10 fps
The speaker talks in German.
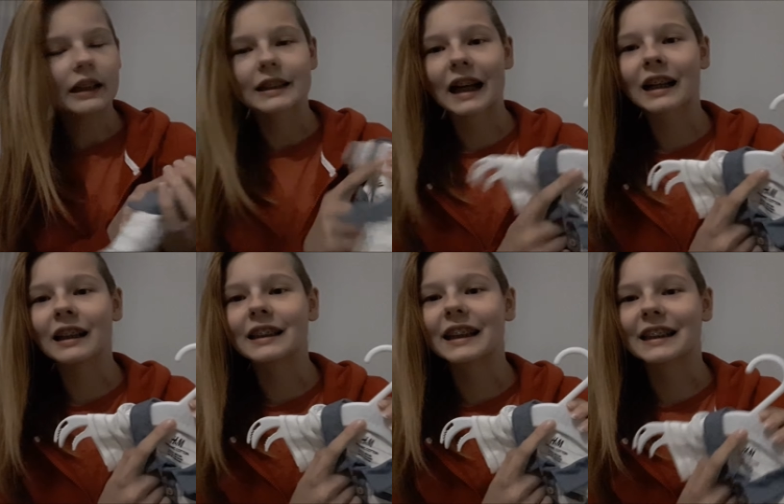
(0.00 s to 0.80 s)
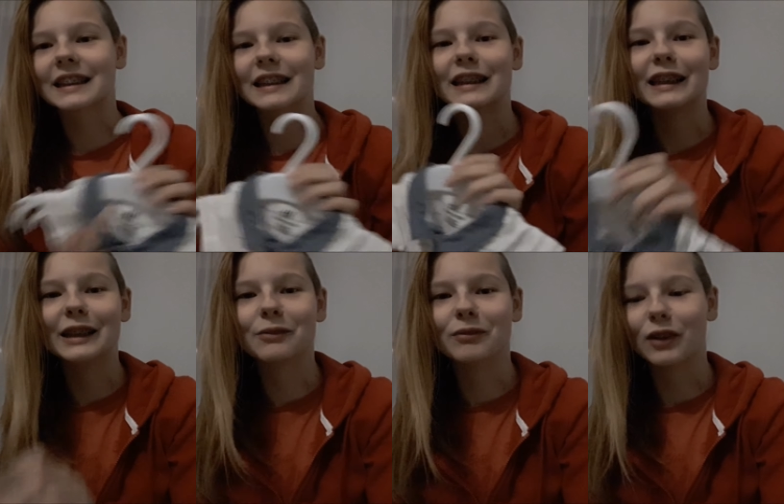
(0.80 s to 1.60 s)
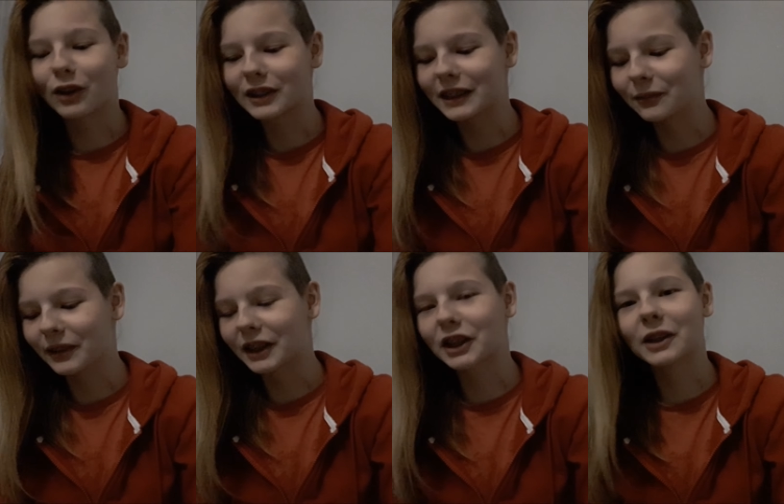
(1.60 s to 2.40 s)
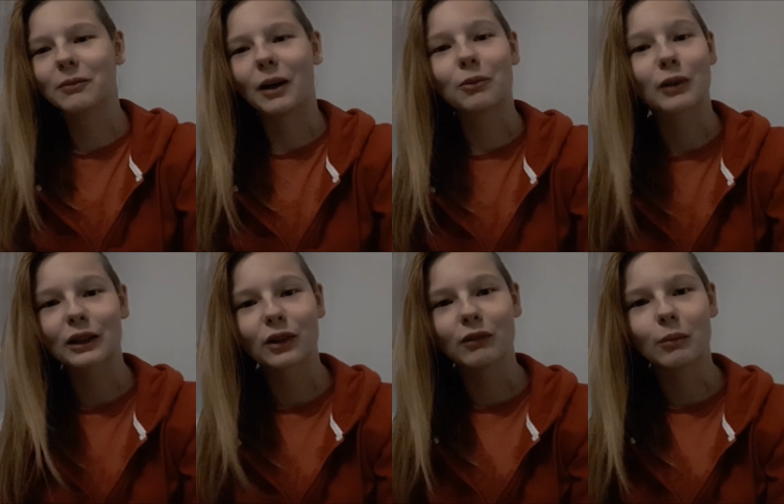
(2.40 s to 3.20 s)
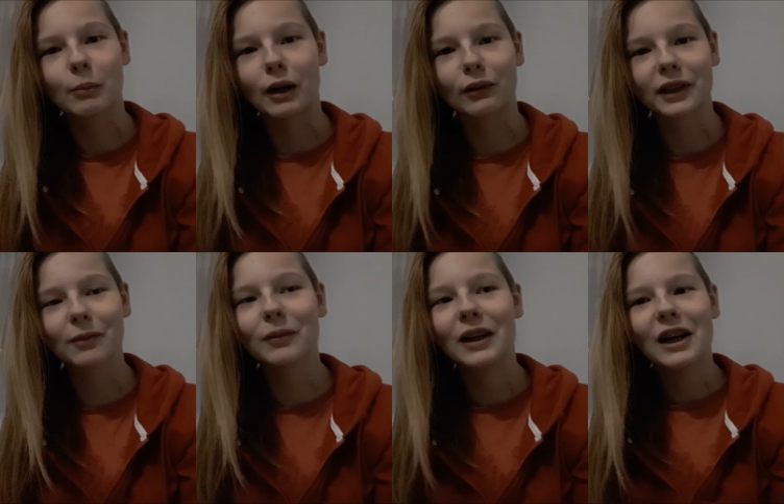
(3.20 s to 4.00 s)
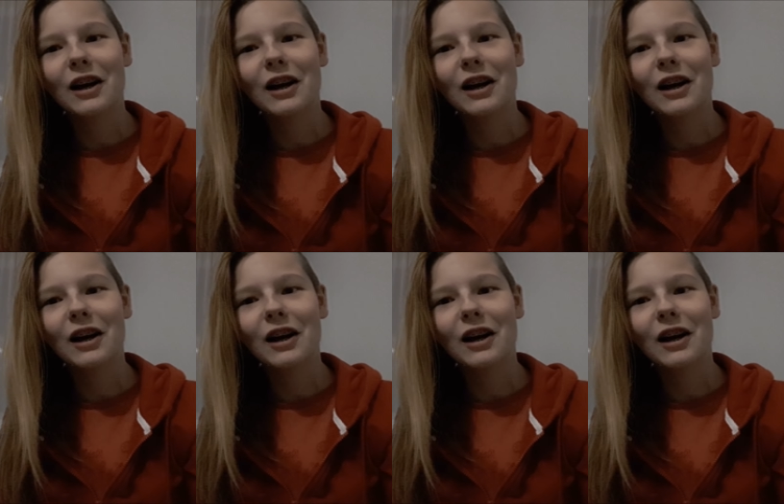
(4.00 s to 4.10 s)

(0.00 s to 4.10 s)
Danke an die ganzen lieben Leute, die mir geschrieben haben. Fragt doch einfach mal bei HM.